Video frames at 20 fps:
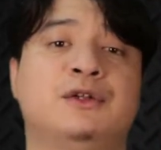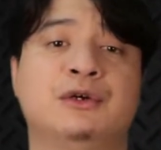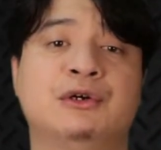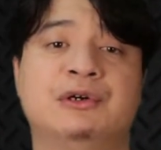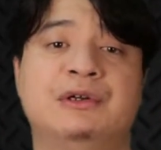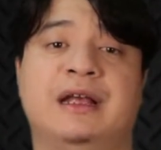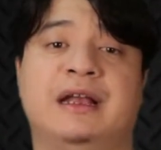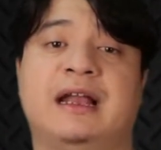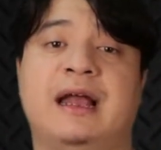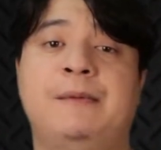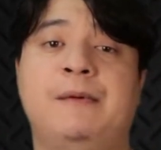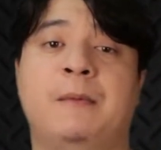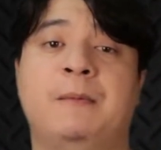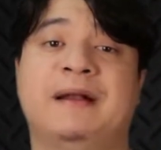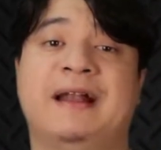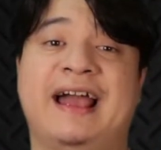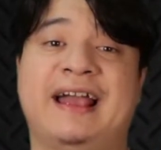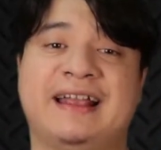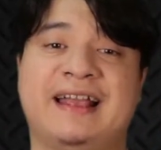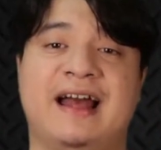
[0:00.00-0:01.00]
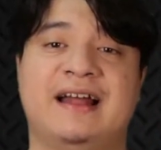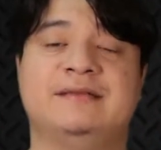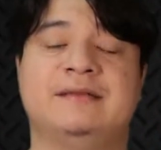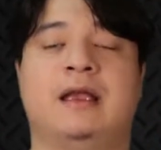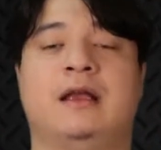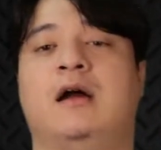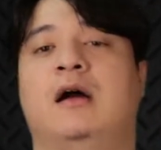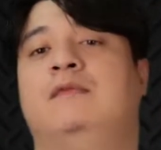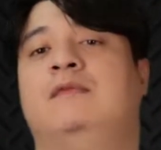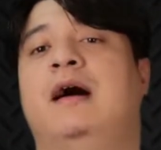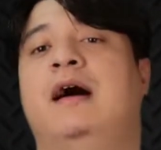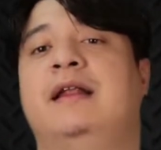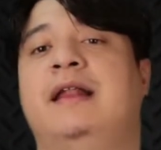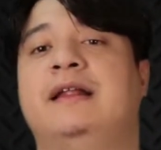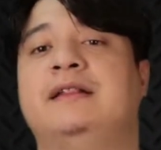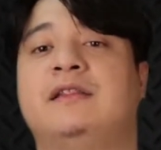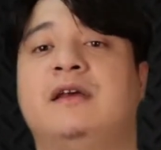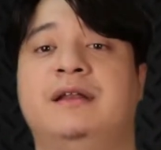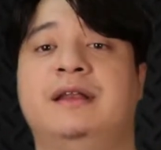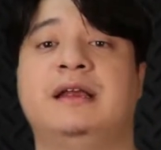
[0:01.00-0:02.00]
2 นะครับผมรายการใหญ่ของวอลเล
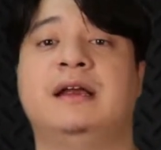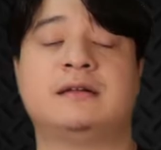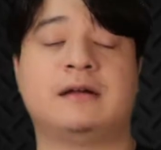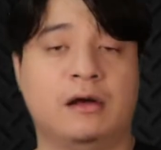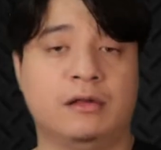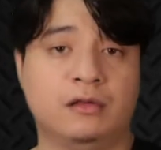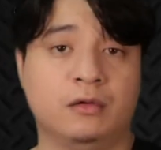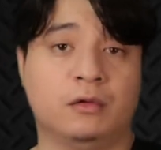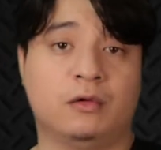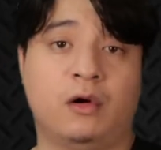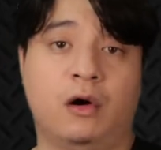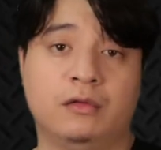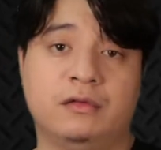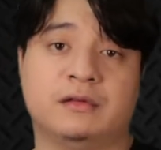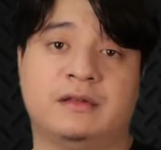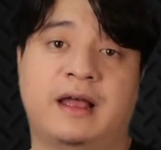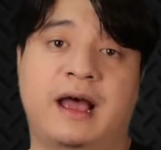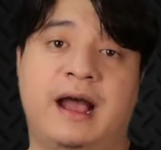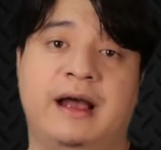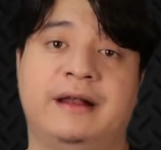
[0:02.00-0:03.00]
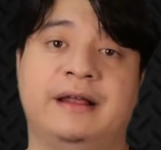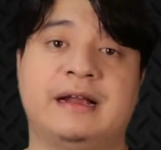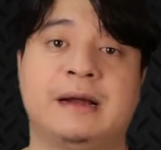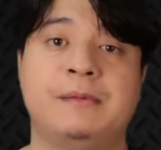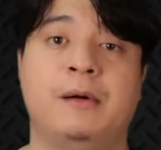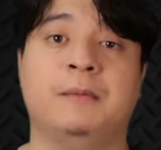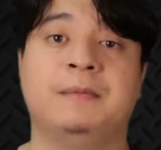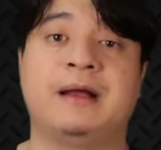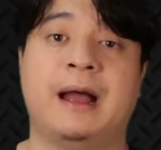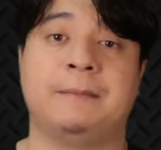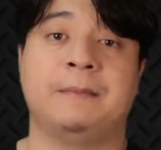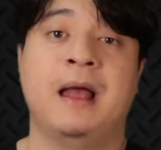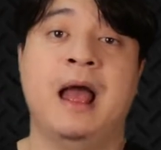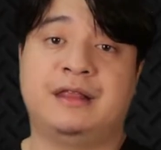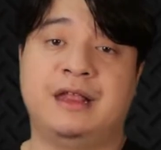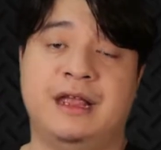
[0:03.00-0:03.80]
นตอนนี้ก็เข้าสู่โค้งสุดท้ายนะครับผมกับ